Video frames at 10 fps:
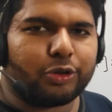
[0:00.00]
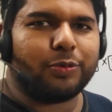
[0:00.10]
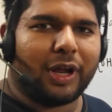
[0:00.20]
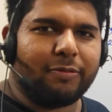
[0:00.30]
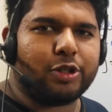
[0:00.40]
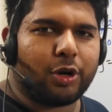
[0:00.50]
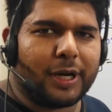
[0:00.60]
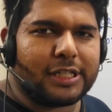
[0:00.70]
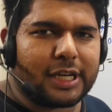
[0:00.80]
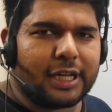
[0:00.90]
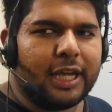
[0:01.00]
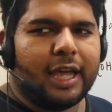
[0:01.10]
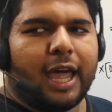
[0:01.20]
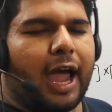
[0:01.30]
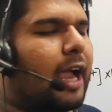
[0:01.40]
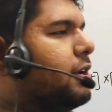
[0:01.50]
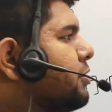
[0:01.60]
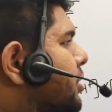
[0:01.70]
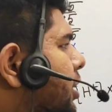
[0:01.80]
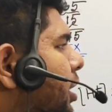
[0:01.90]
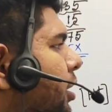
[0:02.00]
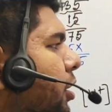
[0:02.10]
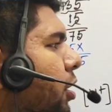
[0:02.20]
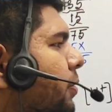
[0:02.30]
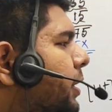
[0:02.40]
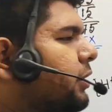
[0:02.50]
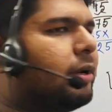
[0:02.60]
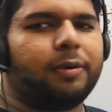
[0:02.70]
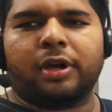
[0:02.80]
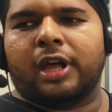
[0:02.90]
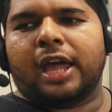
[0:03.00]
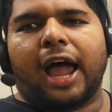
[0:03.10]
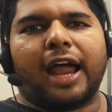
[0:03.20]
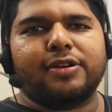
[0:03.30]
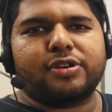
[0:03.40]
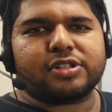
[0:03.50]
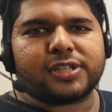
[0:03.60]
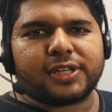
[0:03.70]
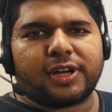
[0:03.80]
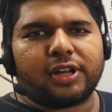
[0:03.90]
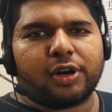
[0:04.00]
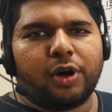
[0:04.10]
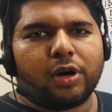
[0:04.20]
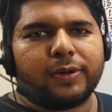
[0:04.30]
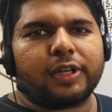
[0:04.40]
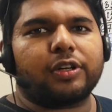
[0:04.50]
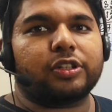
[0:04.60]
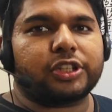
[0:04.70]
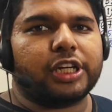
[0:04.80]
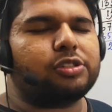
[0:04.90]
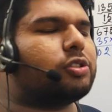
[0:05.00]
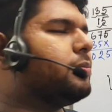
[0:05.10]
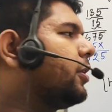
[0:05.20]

তো তুমি আমি সবাই জানি হাইড্রোজেন আয়নের ঘনমাত্রা এবং হাইড্রোক্সাইড আয়নের ঘনমাত্রা কত টেন টু দি